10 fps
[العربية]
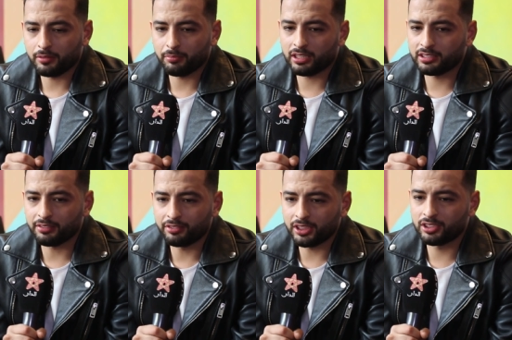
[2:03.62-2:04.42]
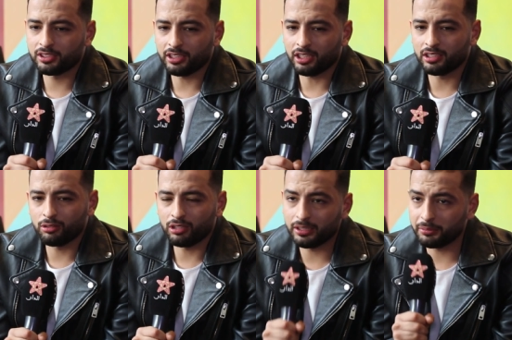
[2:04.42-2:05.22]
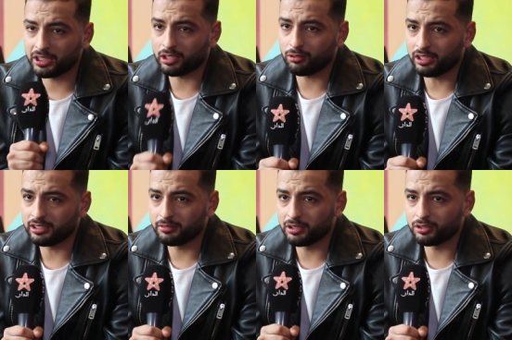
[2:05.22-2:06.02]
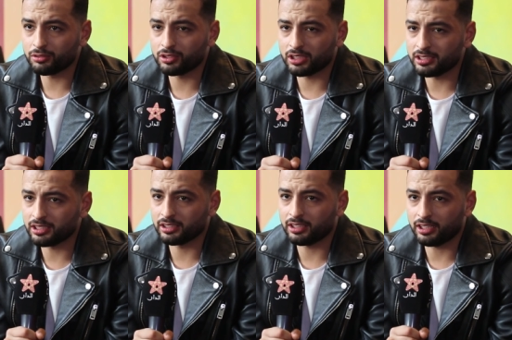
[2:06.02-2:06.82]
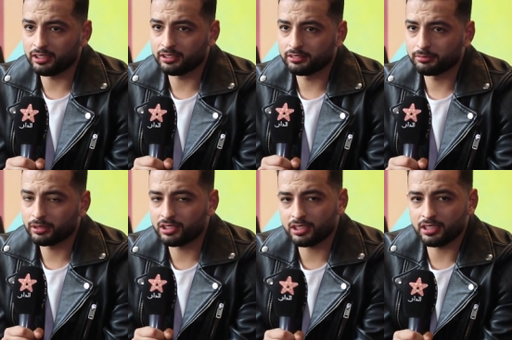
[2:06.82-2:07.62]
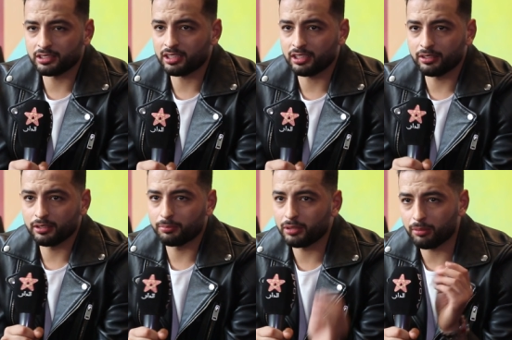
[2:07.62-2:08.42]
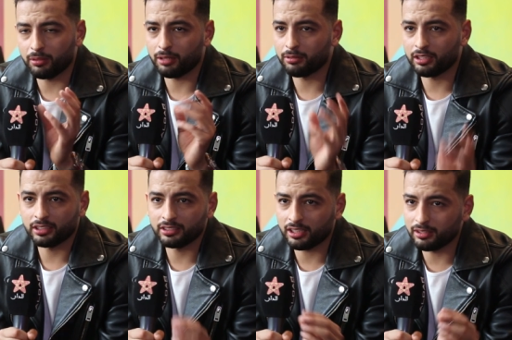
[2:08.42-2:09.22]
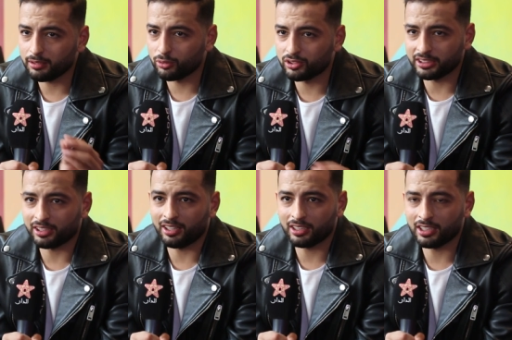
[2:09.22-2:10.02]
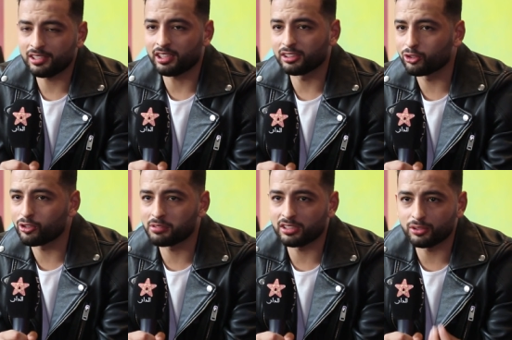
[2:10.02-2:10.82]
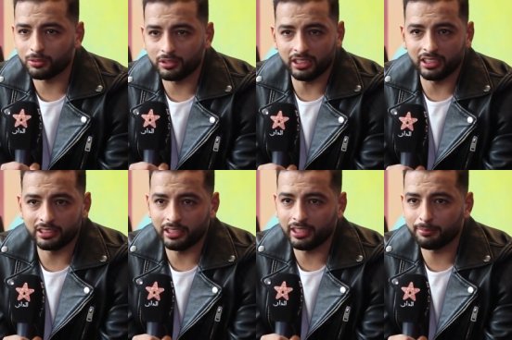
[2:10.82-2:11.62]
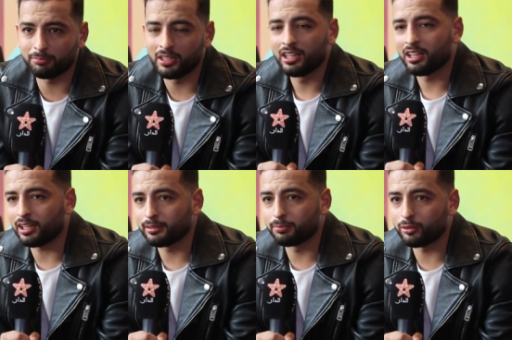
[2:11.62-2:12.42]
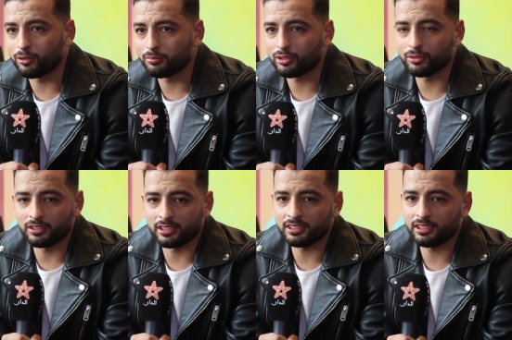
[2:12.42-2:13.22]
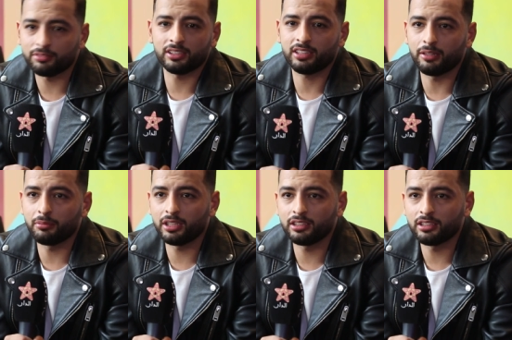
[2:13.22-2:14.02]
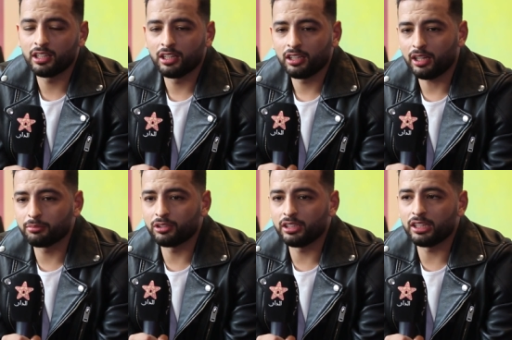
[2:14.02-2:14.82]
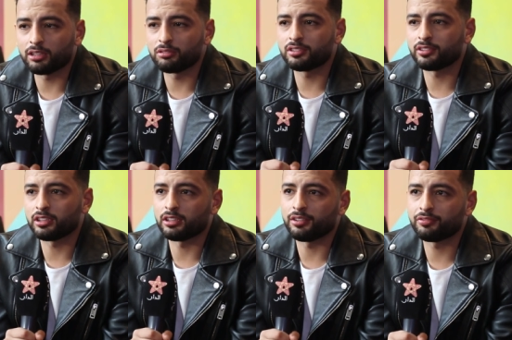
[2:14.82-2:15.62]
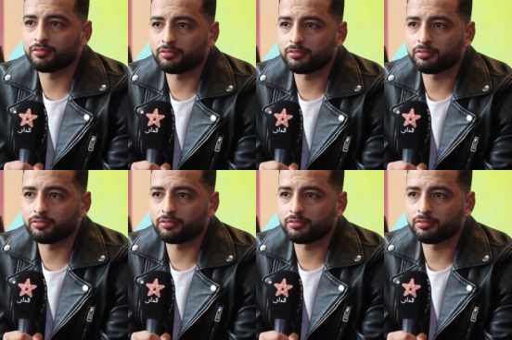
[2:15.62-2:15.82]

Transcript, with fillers: ما اختفيتش لانه انا ملي كيكون عندي المنتوج كنجي نهضر عليه كنجيش نهضر بلا بلا بلا كنهضر على الموسيقى كنجي عندكم كتسولوني على الكليب البوم شنو درتي فهاد عامين الحمد لله كنت في